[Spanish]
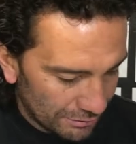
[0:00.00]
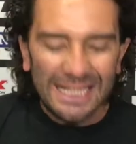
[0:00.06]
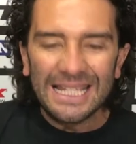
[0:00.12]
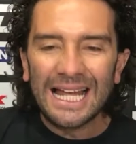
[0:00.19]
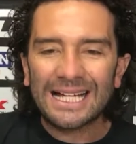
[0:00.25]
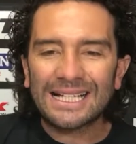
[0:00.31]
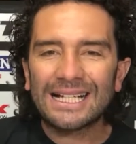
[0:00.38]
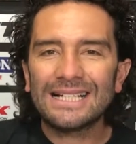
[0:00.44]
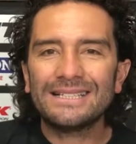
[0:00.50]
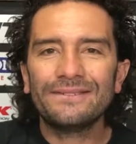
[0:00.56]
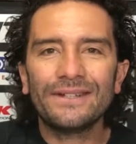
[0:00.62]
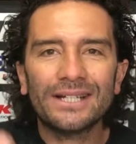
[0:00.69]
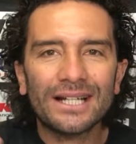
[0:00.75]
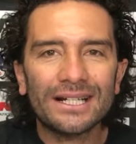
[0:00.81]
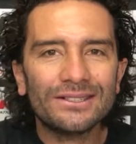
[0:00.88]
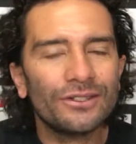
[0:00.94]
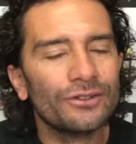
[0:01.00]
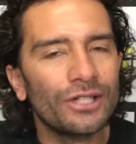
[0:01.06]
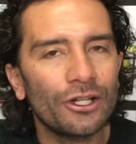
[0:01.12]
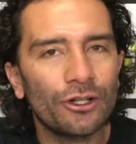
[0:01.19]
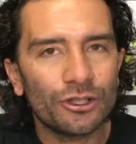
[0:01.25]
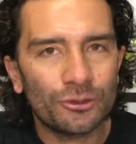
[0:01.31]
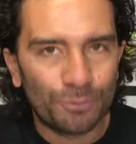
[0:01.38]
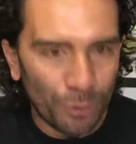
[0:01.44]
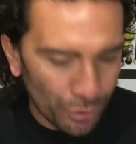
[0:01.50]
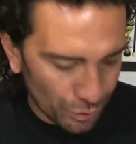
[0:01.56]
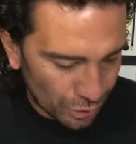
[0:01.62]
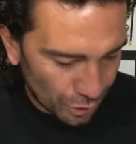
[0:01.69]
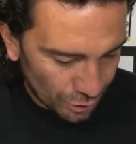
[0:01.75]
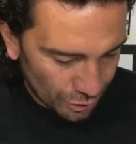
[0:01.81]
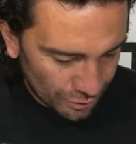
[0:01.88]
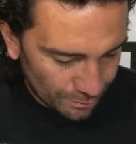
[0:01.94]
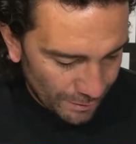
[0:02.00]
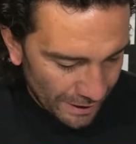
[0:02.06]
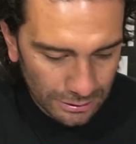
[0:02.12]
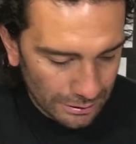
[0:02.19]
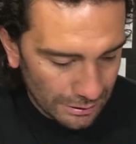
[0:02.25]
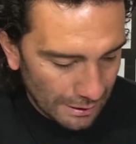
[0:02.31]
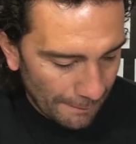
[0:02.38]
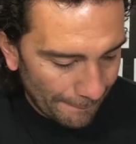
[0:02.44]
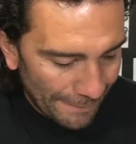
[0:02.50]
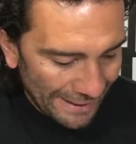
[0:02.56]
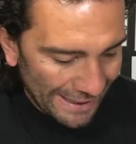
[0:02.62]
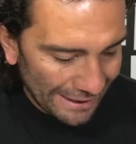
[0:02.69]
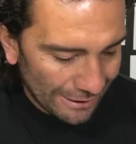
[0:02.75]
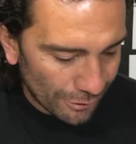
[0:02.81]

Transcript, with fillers: La clasificación de los puntos para,